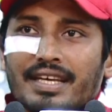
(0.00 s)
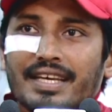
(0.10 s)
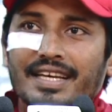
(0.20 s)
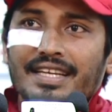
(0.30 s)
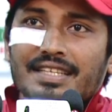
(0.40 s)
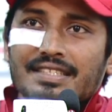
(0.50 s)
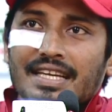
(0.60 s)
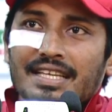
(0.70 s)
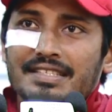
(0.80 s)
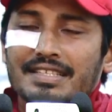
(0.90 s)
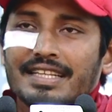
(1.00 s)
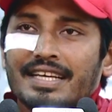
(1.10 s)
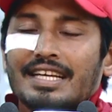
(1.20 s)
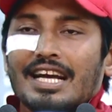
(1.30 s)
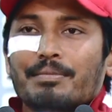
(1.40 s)
এখানে চ্যালেঞ্জটা
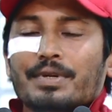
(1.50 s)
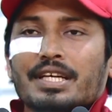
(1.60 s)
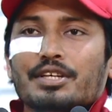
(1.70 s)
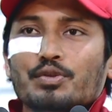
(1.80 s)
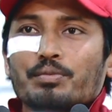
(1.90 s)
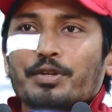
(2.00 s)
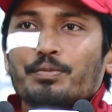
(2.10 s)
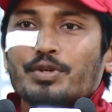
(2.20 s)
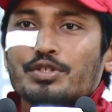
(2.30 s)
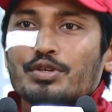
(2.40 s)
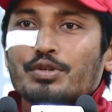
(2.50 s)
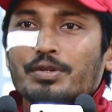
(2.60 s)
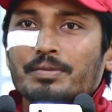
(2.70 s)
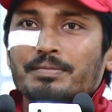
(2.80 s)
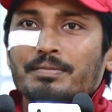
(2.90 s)
দেখেন আমরা কিন্তু মিরপুরে
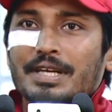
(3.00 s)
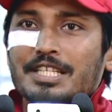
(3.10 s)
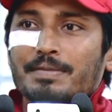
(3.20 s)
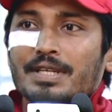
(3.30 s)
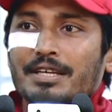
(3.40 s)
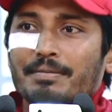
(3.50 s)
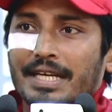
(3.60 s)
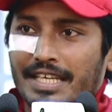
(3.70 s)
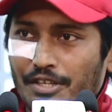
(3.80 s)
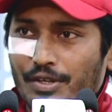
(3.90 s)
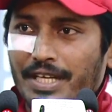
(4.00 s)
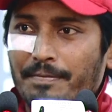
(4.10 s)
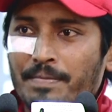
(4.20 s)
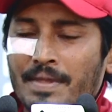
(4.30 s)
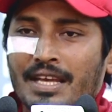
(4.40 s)
যখন ব্যাটসম্যানরা ব্যাটিং করে
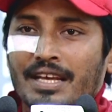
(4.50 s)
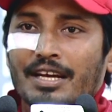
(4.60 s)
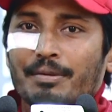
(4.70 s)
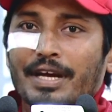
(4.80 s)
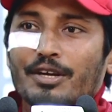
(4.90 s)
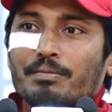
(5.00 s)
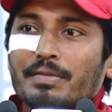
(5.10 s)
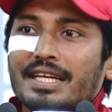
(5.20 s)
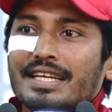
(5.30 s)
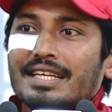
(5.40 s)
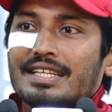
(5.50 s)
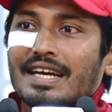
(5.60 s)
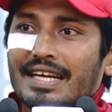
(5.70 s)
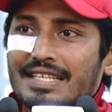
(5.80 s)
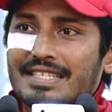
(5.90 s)
ব্যাক অফ মাইন্ডে একটা
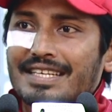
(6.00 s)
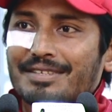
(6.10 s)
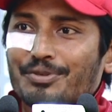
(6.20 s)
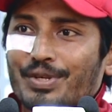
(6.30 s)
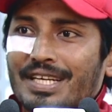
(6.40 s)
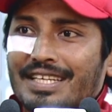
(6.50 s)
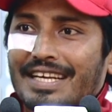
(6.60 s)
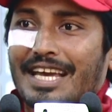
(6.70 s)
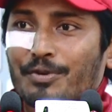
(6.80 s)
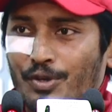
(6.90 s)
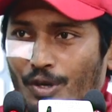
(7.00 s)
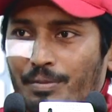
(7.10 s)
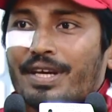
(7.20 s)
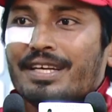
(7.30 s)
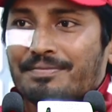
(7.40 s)
থাকে যে উইকেটটা কেমন
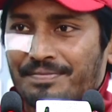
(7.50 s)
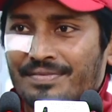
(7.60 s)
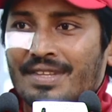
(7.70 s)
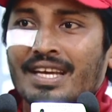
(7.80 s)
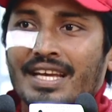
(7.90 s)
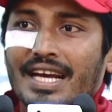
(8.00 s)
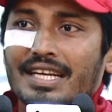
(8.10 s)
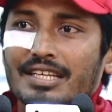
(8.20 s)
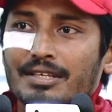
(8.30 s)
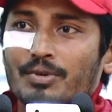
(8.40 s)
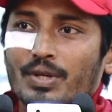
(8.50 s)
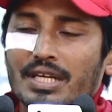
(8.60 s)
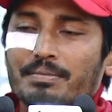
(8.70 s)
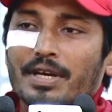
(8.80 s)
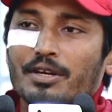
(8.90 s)
হবে একটা হয় না
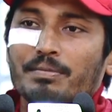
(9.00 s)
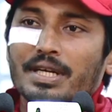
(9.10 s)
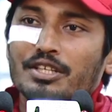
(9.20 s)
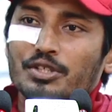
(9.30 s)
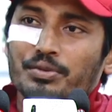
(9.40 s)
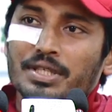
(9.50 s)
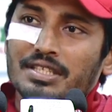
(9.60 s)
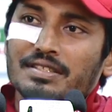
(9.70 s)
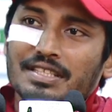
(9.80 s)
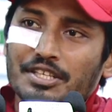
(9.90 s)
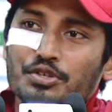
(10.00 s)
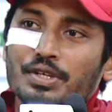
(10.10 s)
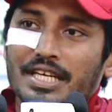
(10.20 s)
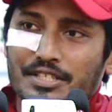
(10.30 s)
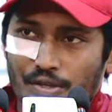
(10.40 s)
ব্যাক অফ মাইন্ডে সবসময় একটা টেনশন
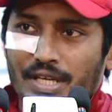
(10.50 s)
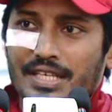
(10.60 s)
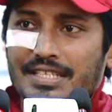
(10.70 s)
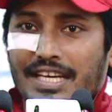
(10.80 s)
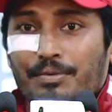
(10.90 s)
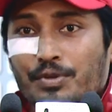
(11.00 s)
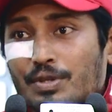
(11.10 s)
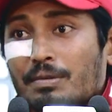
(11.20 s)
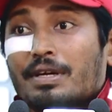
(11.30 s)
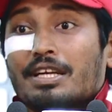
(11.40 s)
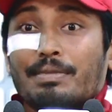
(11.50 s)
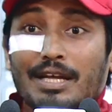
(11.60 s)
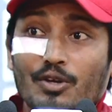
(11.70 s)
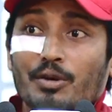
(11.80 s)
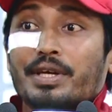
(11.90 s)
কাজ করে যে কেমন হতে পারে
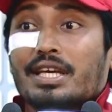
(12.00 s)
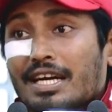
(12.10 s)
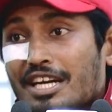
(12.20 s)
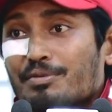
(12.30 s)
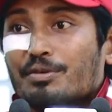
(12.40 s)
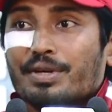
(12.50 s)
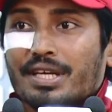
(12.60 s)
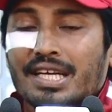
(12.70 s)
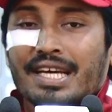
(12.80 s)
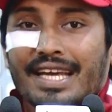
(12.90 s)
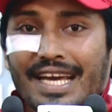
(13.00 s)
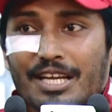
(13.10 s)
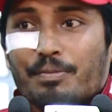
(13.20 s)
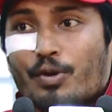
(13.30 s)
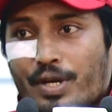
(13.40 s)
ভালো হবে কি খারাপ হবে
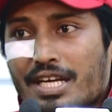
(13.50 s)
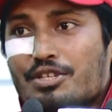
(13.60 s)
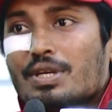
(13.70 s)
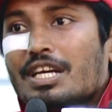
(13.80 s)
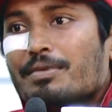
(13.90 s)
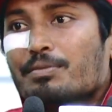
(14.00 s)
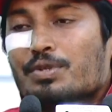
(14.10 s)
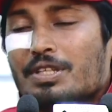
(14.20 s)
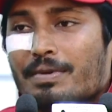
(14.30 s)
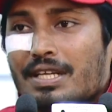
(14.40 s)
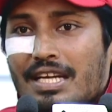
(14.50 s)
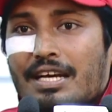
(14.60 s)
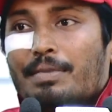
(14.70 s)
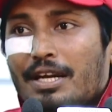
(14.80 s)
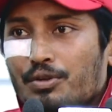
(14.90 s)
খেলার পরে আসলে আমরা বুঝতে পারি না
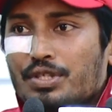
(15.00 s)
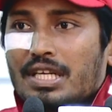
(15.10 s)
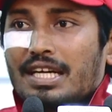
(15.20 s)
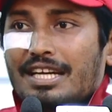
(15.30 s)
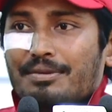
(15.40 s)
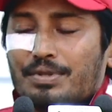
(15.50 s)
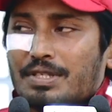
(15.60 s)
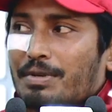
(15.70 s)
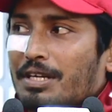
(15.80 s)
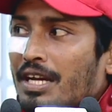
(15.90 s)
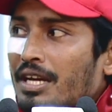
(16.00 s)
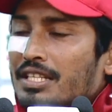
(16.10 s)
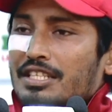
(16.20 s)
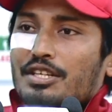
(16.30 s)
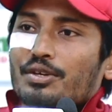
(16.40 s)
ভালো হচ্ছে না খারাপ হচ্ছে বাট
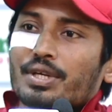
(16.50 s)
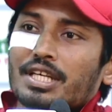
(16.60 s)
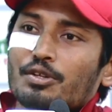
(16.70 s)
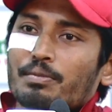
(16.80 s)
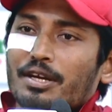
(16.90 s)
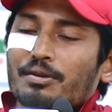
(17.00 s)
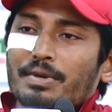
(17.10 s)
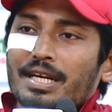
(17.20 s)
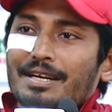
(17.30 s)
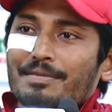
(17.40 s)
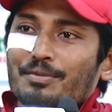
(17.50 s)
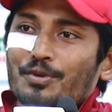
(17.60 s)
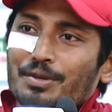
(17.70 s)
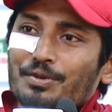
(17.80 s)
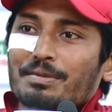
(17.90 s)
চিটাগাংয়ে কিন্তু ব্যাক অফ মাইন্ডে আমরা
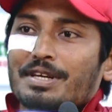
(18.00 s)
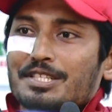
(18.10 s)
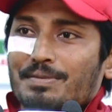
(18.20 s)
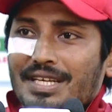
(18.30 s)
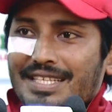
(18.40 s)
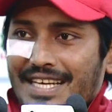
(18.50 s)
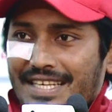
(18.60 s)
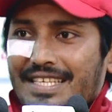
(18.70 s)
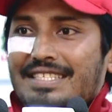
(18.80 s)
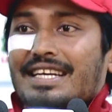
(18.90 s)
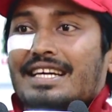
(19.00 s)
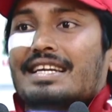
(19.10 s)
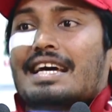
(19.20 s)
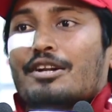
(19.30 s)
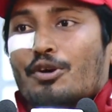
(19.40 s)
মোটামুটি ব্যাটসম্যানরা জানি যে এখানে
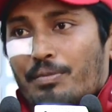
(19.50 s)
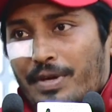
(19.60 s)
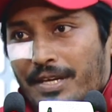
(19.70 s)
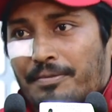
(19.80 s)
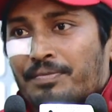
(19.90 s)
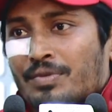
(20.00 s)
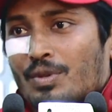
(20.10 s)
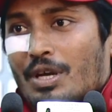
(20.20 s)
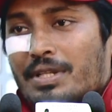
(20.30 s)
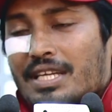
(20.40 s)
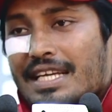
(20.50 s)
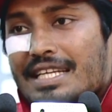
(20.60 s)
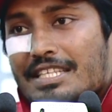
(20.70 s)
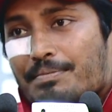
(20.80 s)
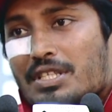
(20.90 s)
রান হবে তো আমাদের
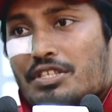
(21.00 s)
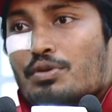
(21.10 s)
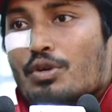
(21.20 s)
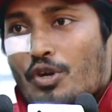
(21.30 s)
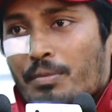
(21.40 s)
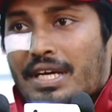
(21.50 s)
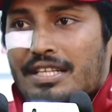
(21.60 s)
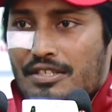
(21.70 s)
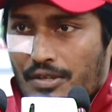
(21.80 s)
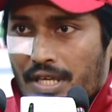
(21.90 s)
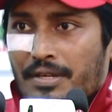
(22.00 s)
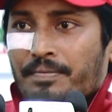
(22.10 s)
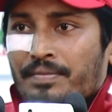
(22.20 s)
নেগেটিভ জিনিসগুলো কম কাজ করে